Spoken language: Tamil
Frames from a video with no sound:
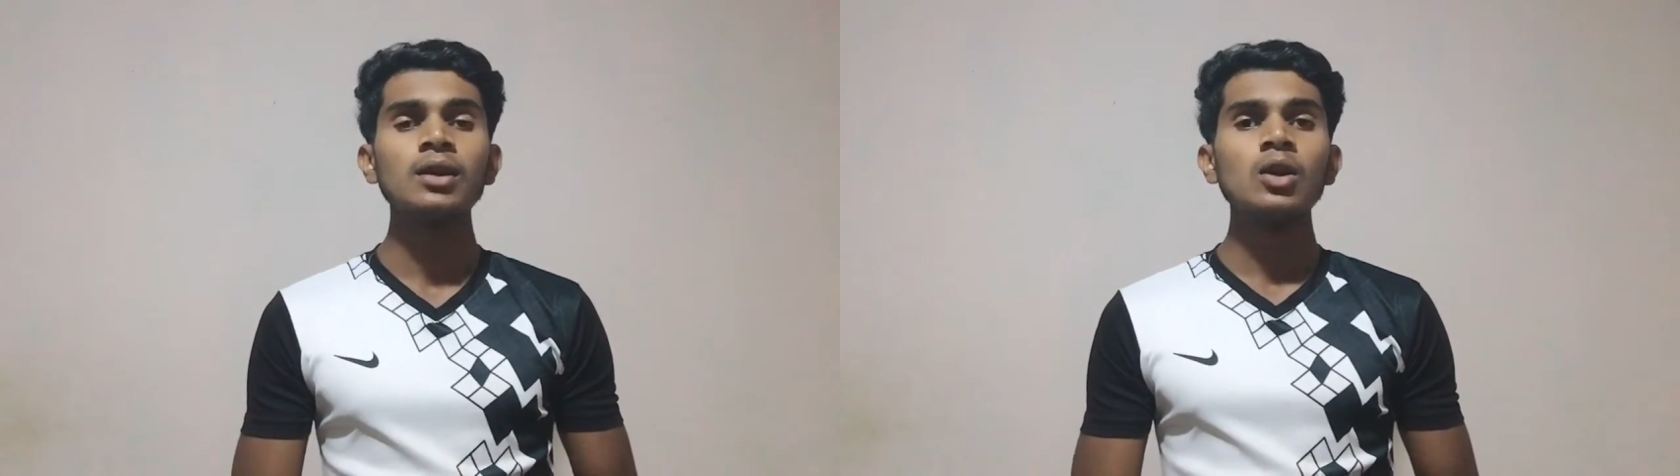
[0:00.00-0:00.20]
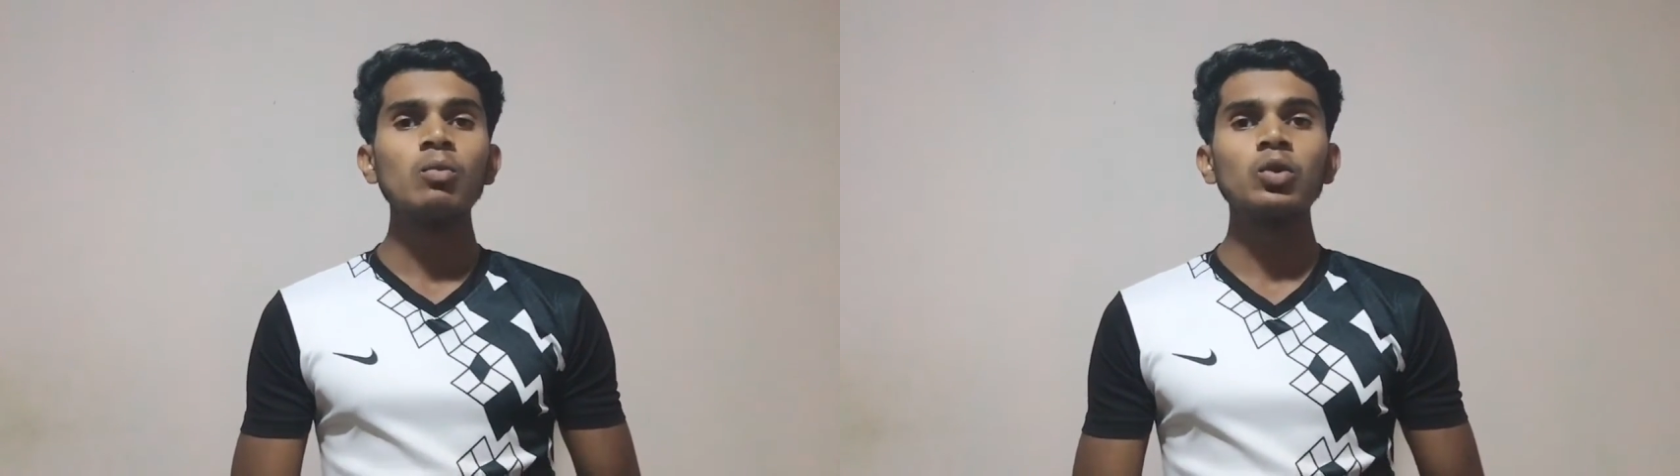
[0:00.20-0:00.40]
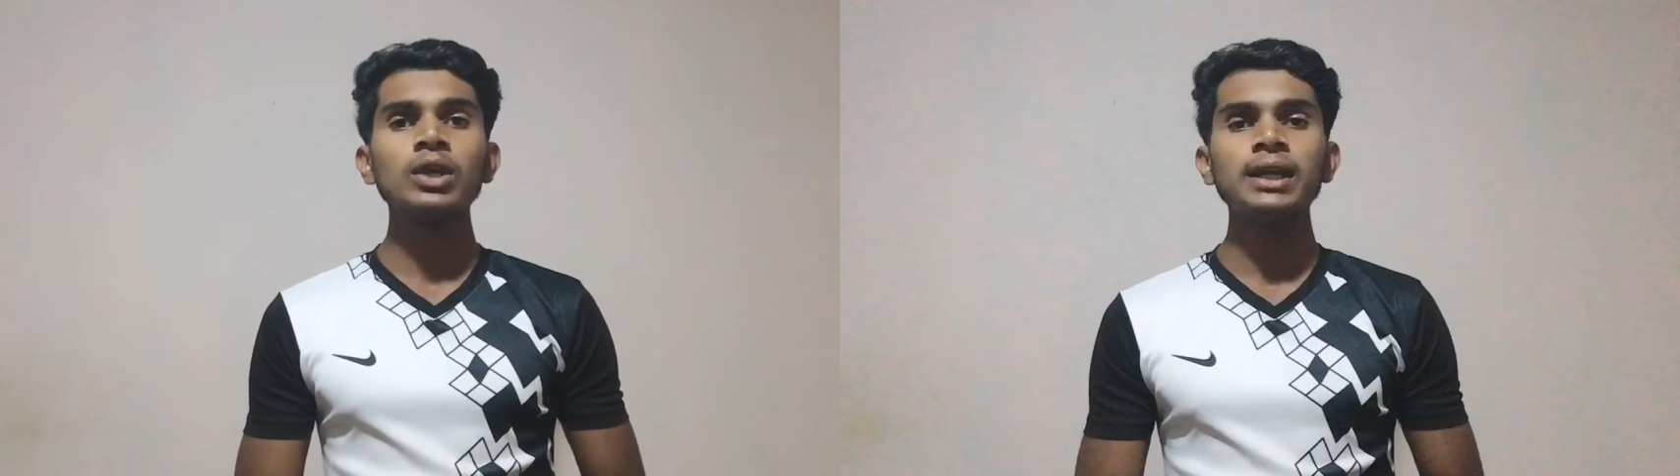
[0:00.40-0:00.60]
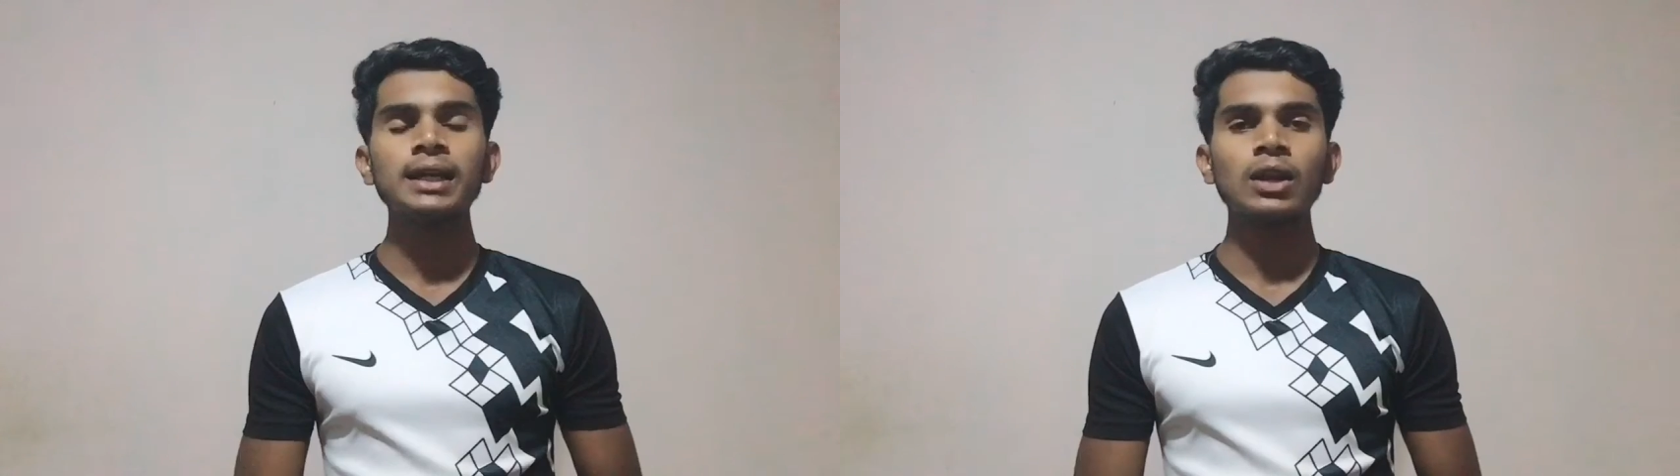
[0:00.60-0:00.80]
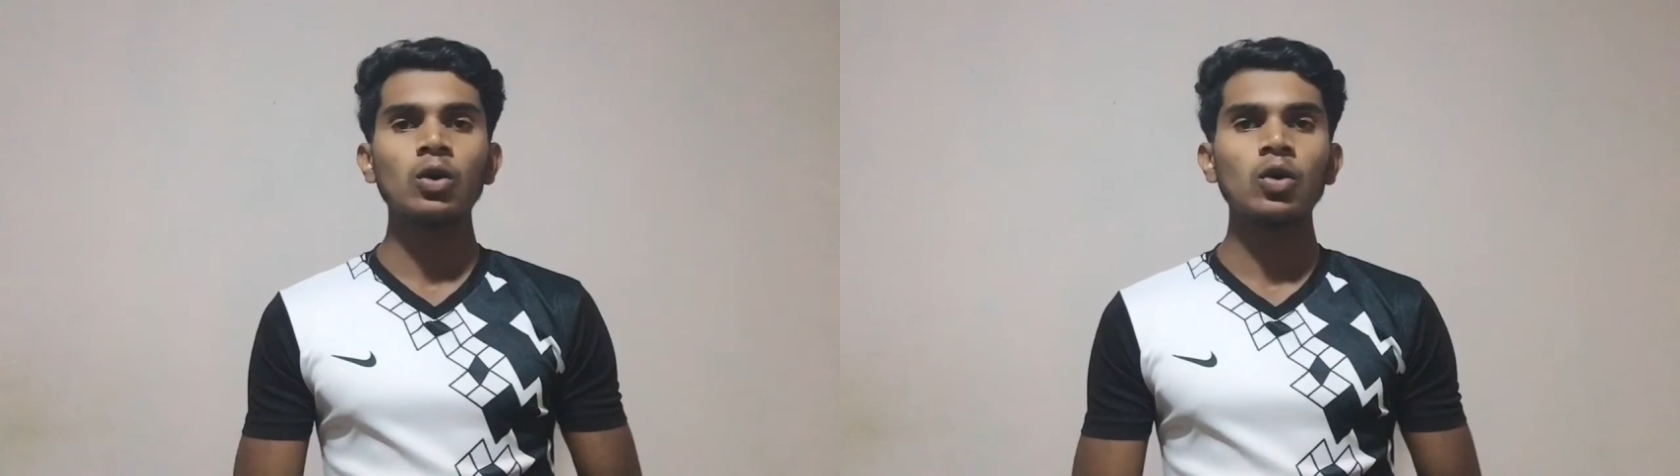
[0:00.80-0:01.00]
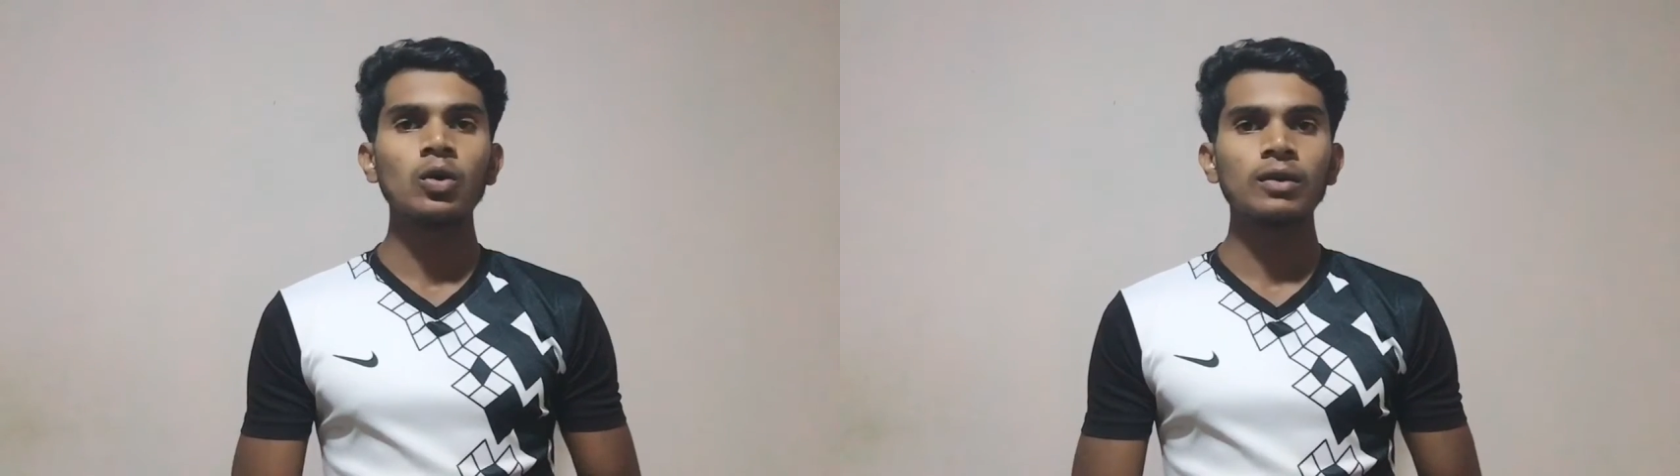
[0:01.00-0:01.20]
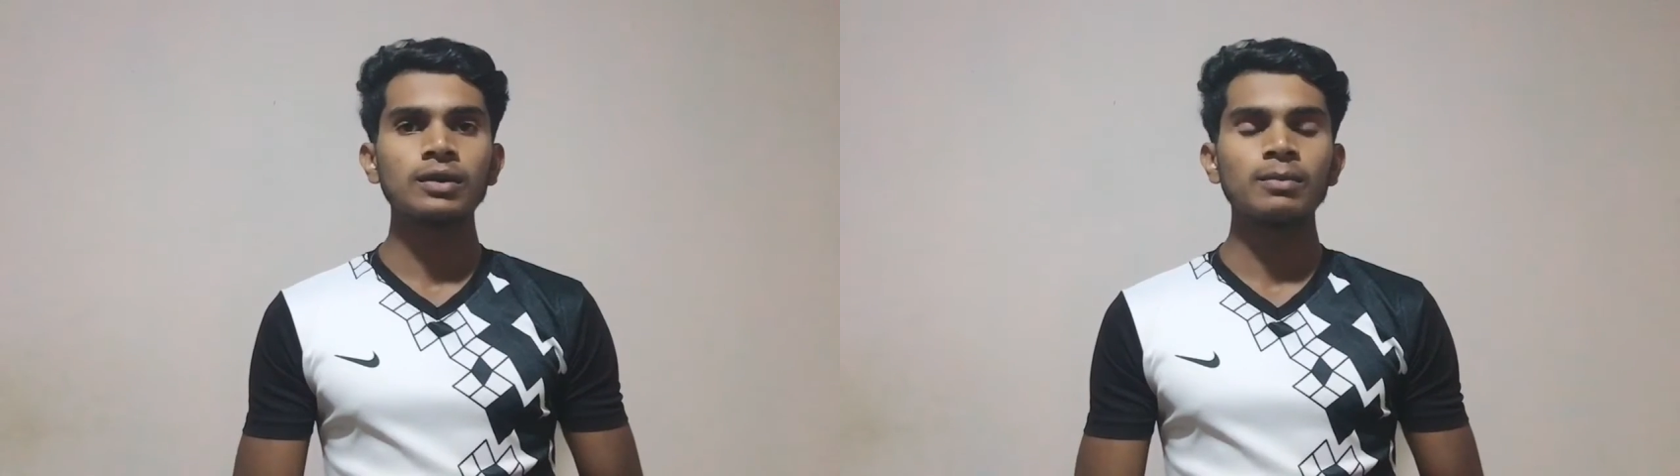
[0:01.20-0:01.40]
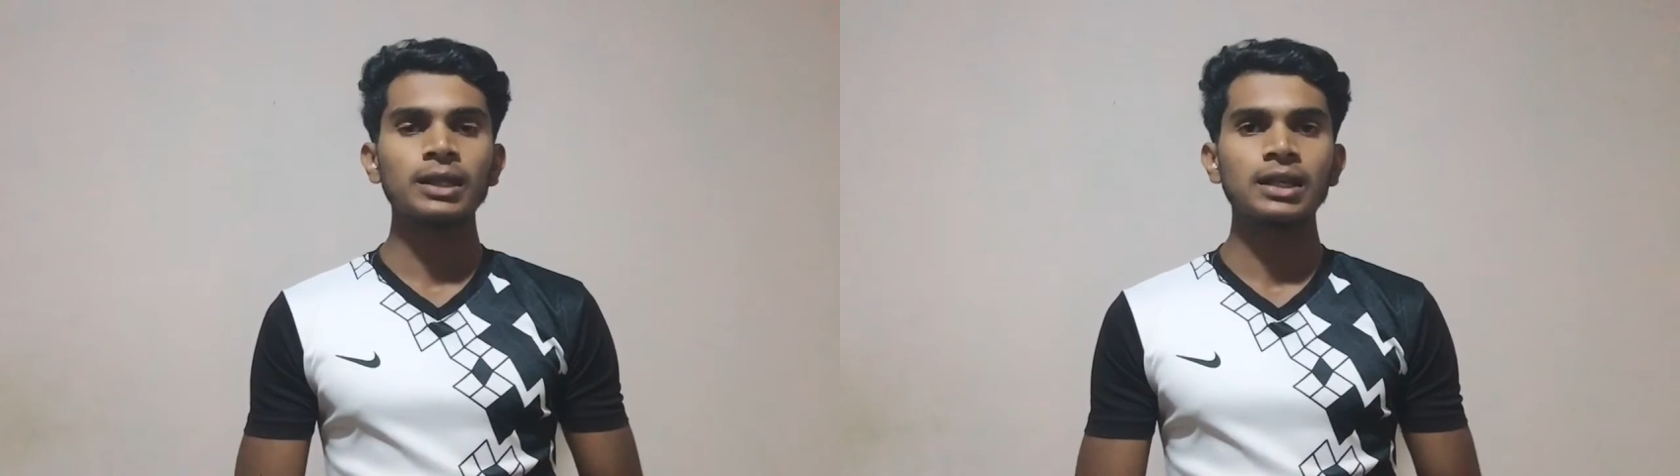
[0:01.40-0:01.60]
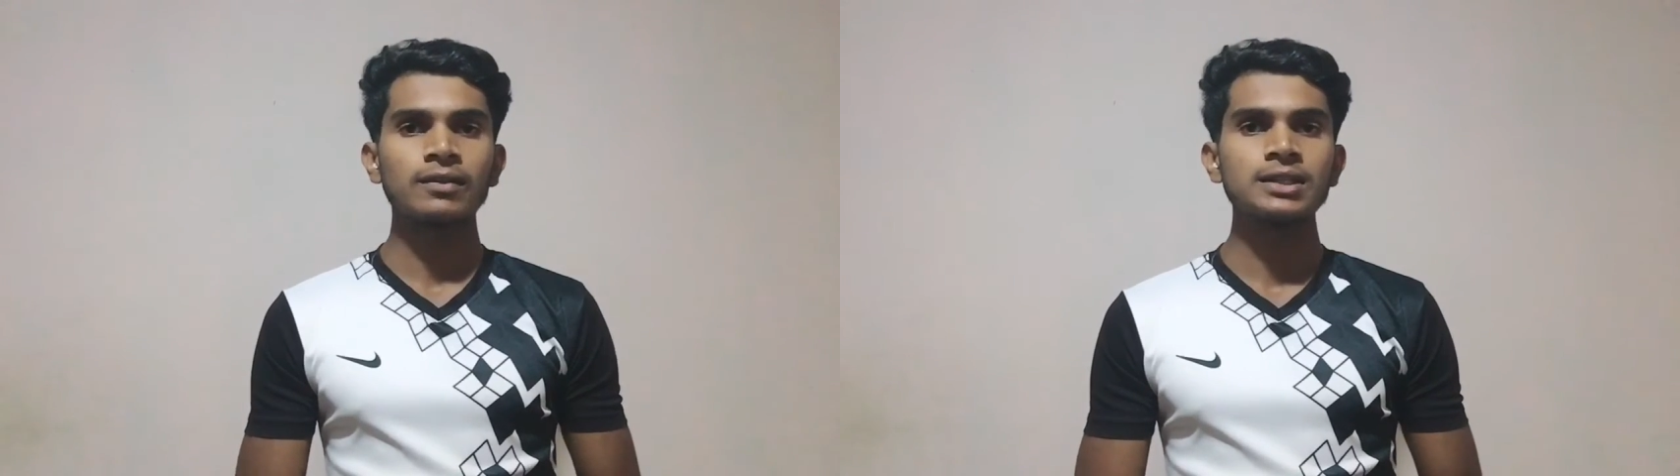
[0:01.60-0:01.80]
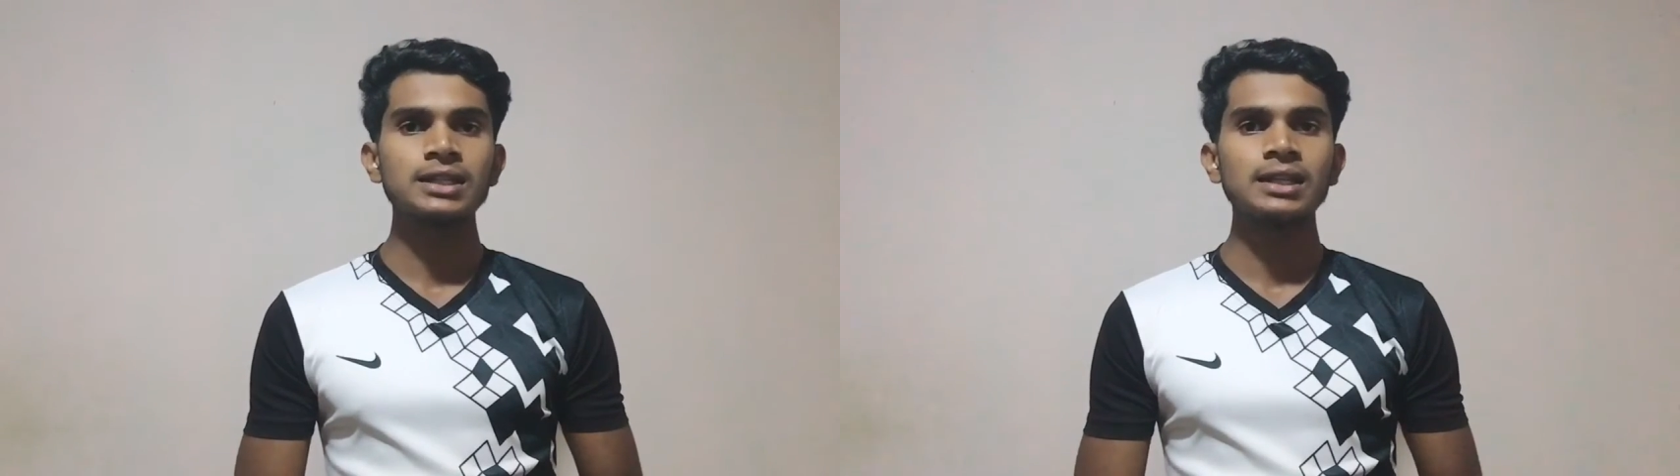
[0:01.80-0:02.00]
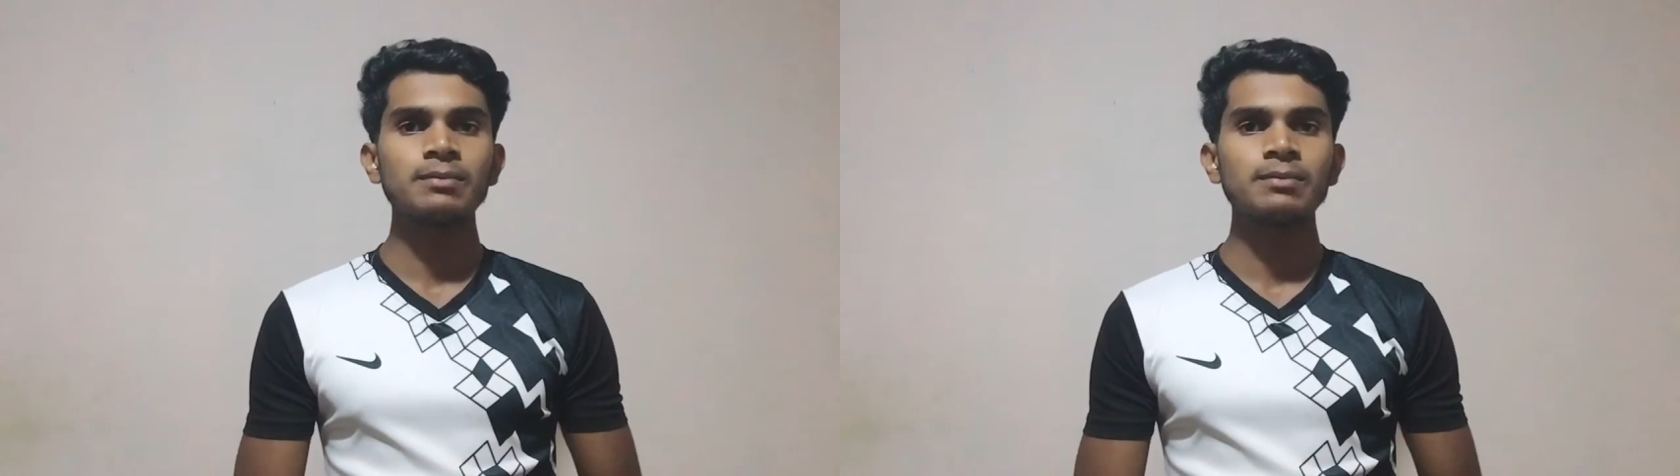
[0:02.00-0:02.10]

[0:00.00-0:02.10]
புது இன்டர் லோகோ ஒன்று வந்து பார்த்தீங்கன்னா ஃப்ரெண்ட்ஸ்